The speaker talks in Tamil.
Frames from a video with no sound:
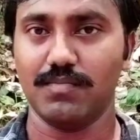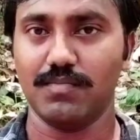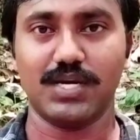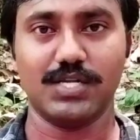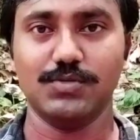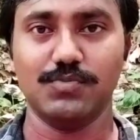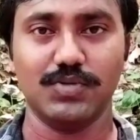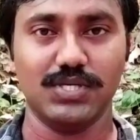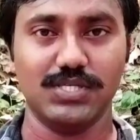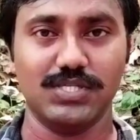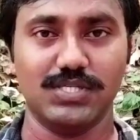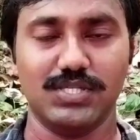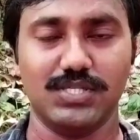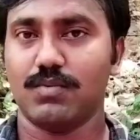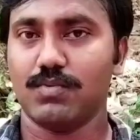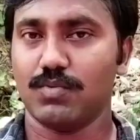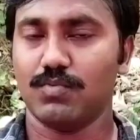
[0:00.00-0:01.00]
மறைஞ்சு போயிடுச்சு
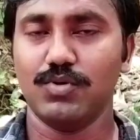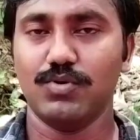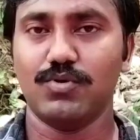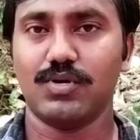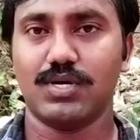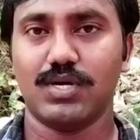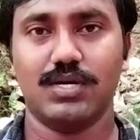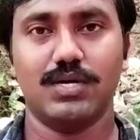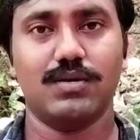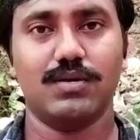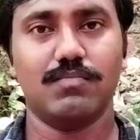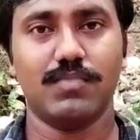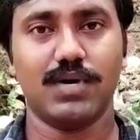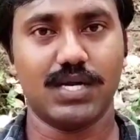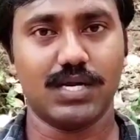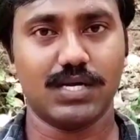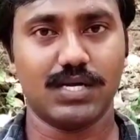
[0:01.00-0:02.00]
நம்ம முன்னோர்கள்
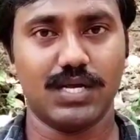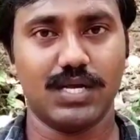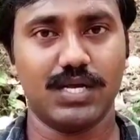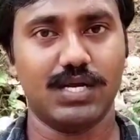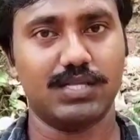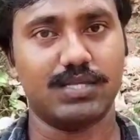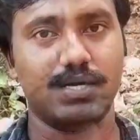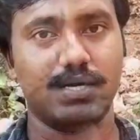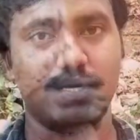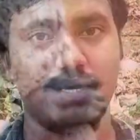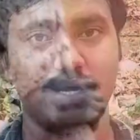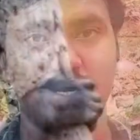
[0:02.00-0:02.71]
மர கிளைகளை தங்கள்